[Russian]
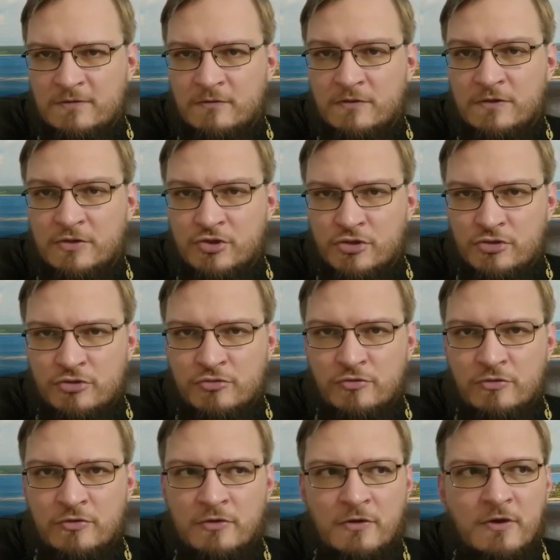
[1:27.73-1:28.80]
Вот
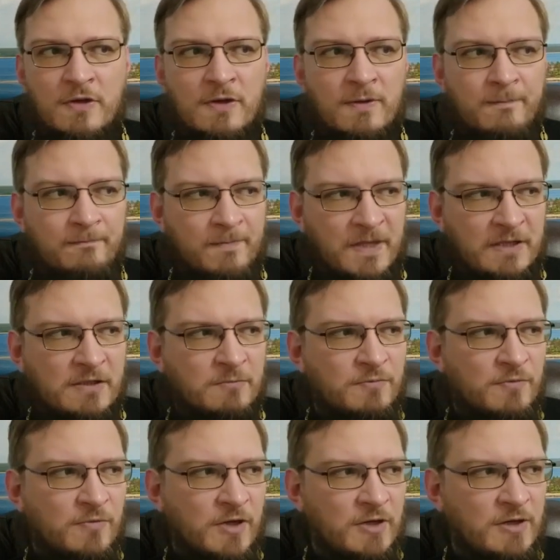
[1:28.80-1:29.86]
зачастую это
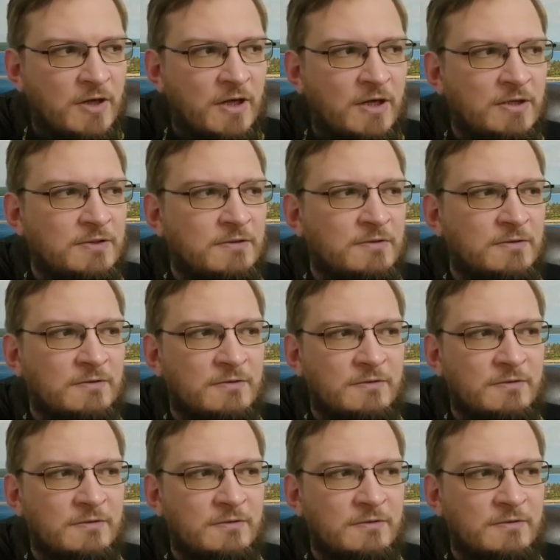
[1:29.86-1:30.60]
помогает э,